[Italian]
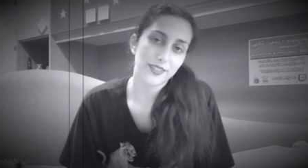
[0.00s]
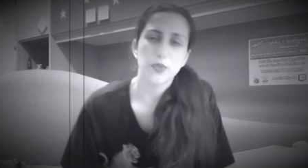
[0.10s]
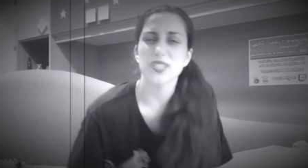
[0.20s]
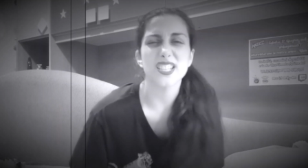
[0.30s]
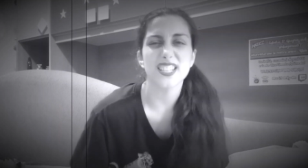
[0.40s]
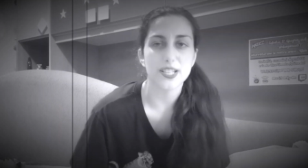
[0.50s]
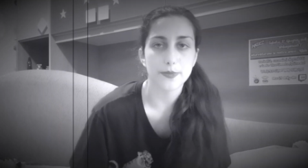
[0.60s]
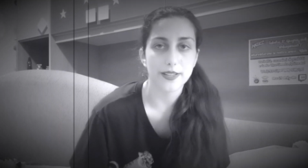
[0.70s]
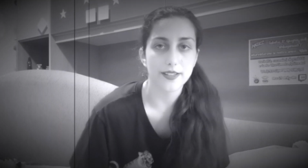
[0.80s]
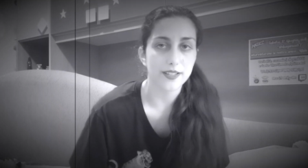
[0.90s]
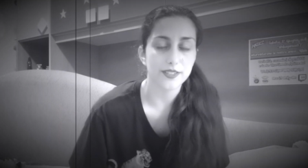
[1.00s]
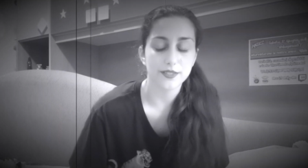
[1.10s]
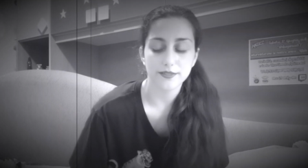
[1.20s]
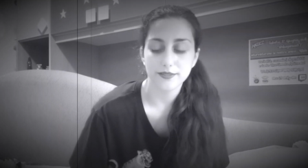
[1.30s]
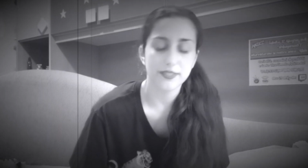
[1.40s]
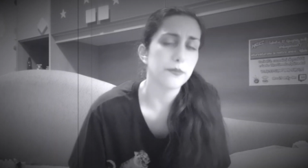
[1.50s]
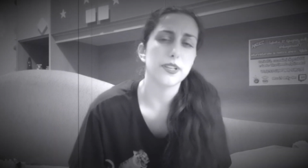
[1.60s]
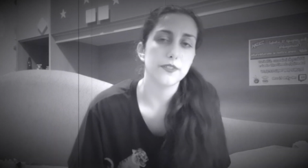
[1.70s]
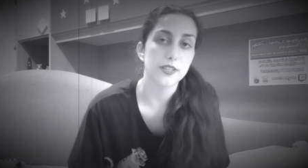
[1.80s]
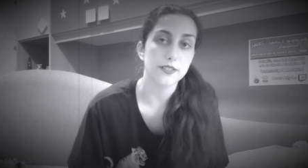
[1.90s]
Cosa stai aspettando? Dimmi la
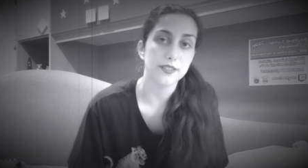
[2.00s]
verità.